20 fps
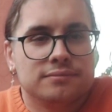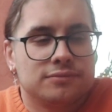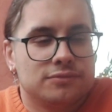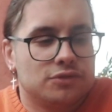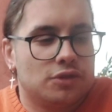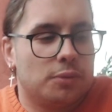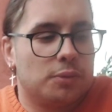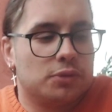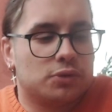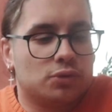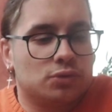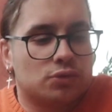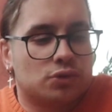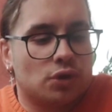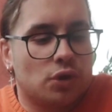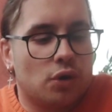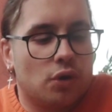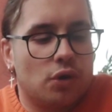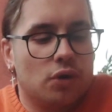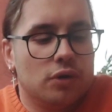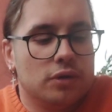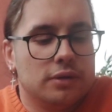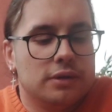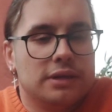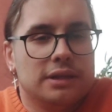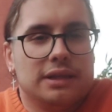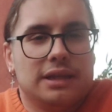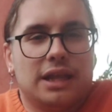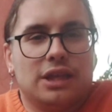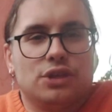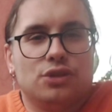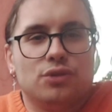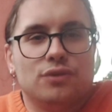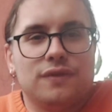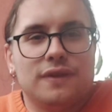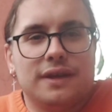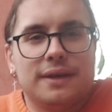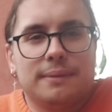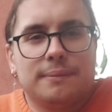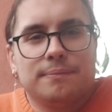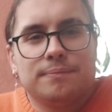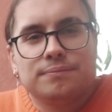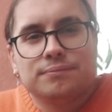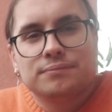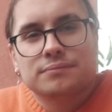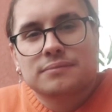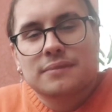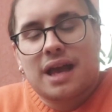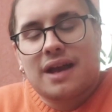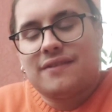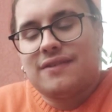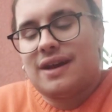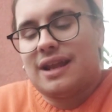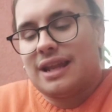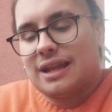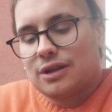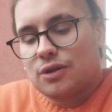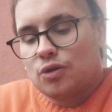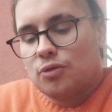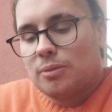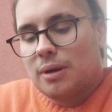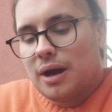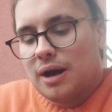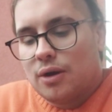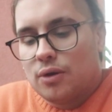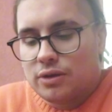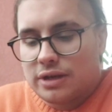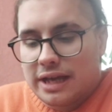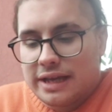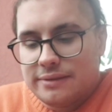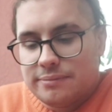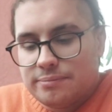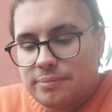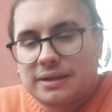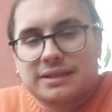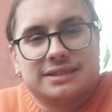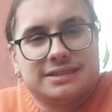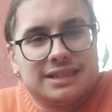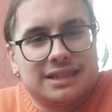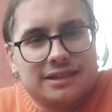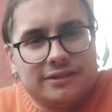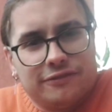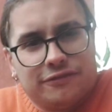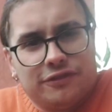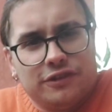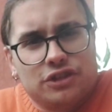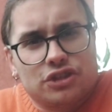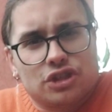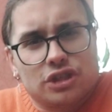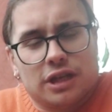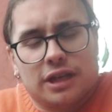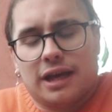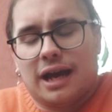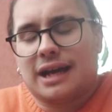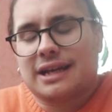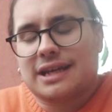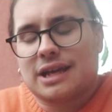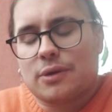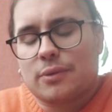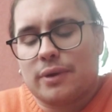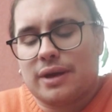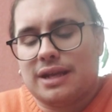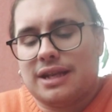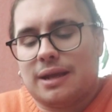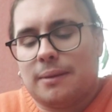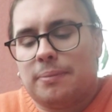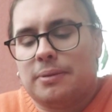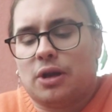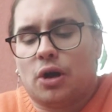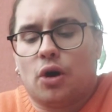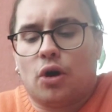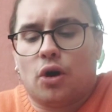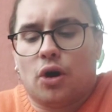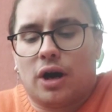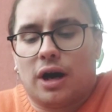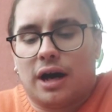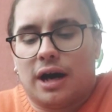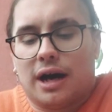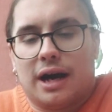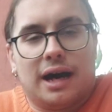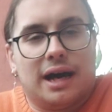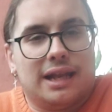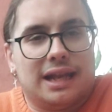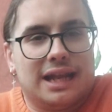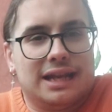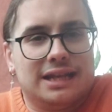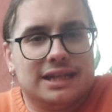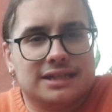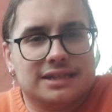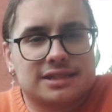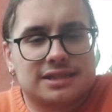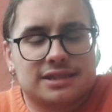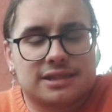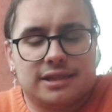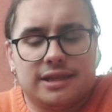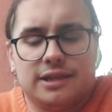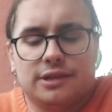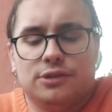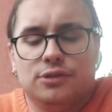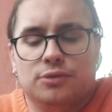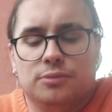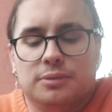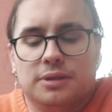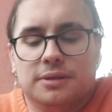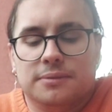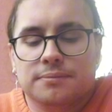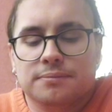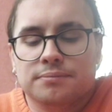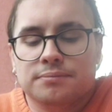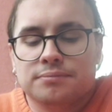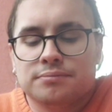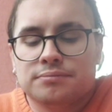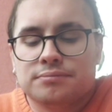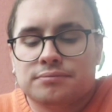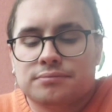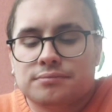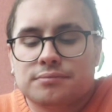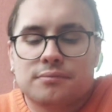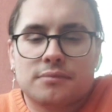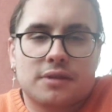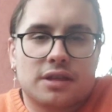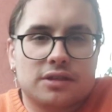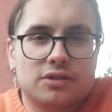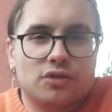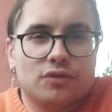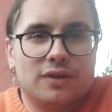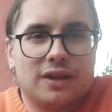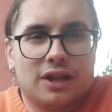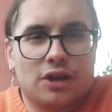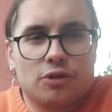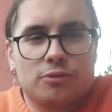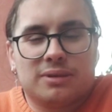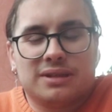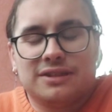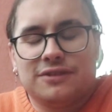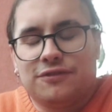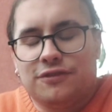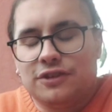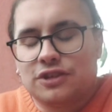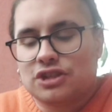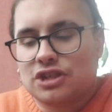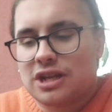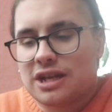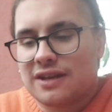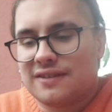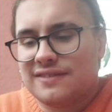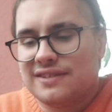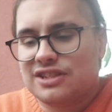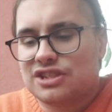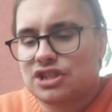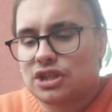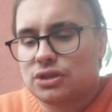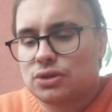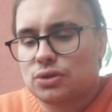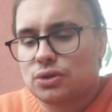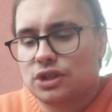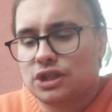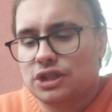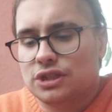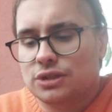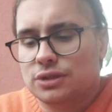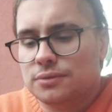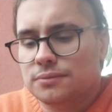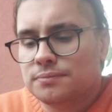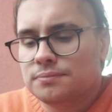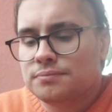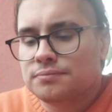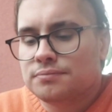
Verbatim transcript: Dopotutto la Juve aveva la Roma, ok, partita difficile anche quella, però all'Allianz Stadium dove la Roma è difficile che vince a Torino.